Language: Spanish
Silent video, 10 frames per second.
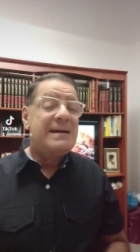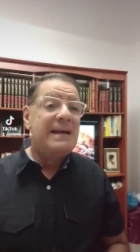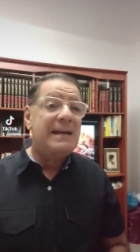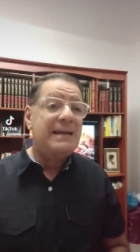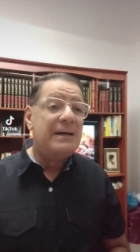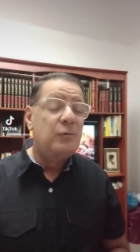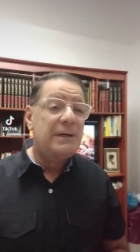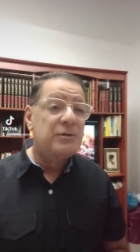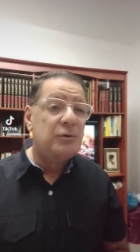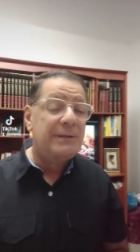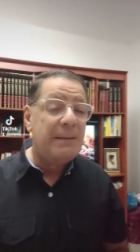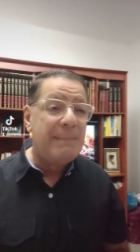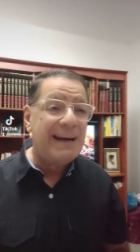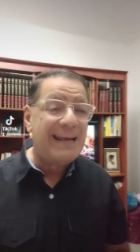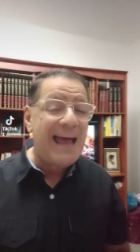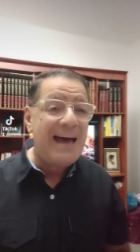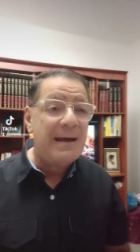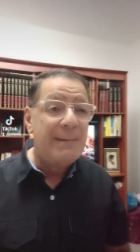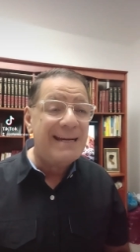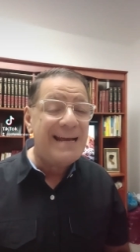en la inauguración del Parque
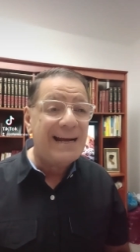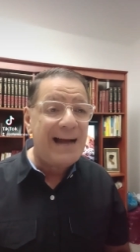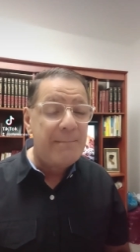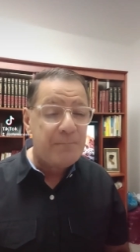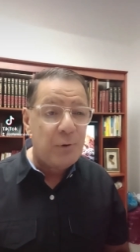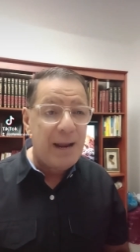Ana María Campos.